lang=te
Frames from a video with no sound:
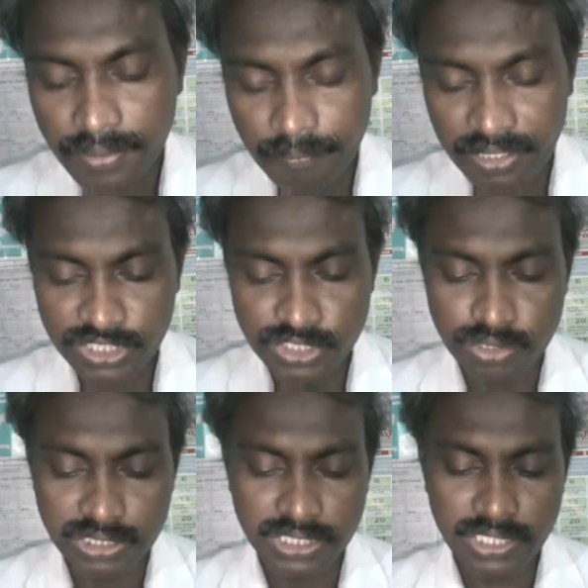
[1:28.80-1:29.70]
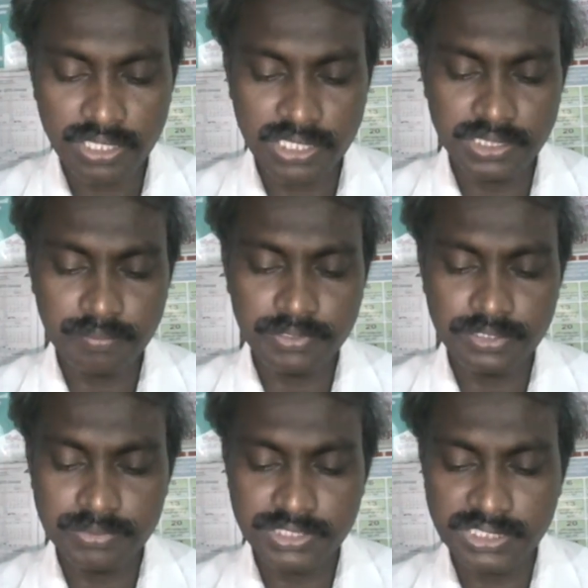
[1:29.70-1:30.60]
మత్తి స్వార్థ ఇరవై రెండో అధ్యాయం
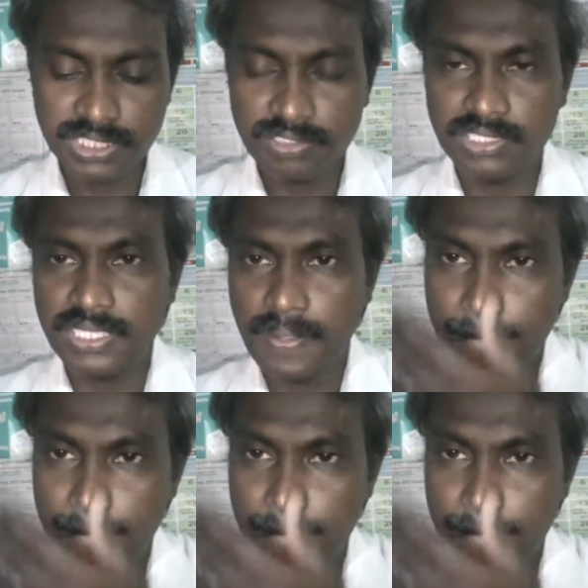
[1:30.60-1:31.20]
పంతొమ్మిది నుంచి ఇరవై ఒకటి